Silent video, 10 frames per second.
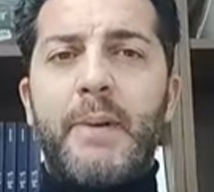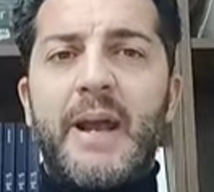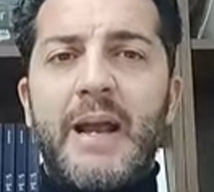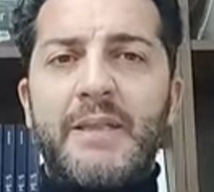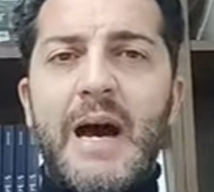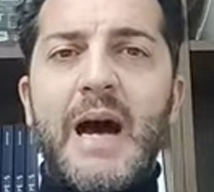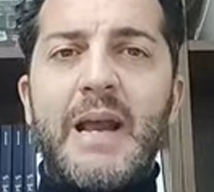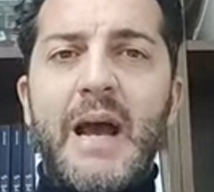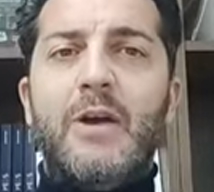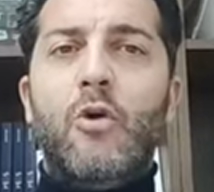per
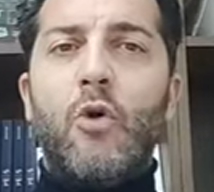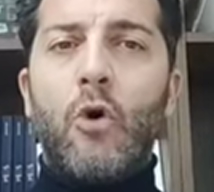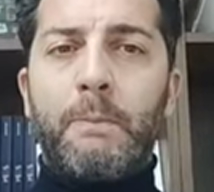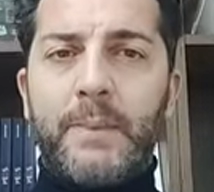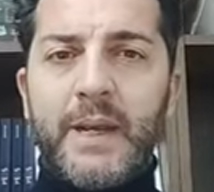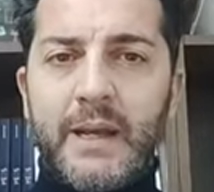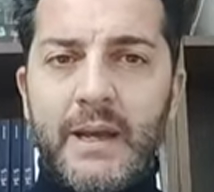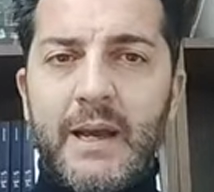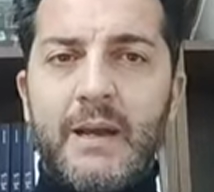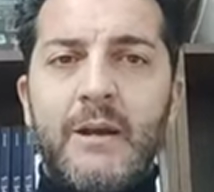andare a
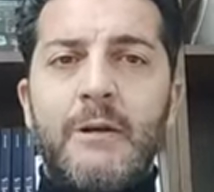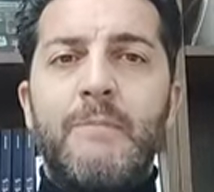colpire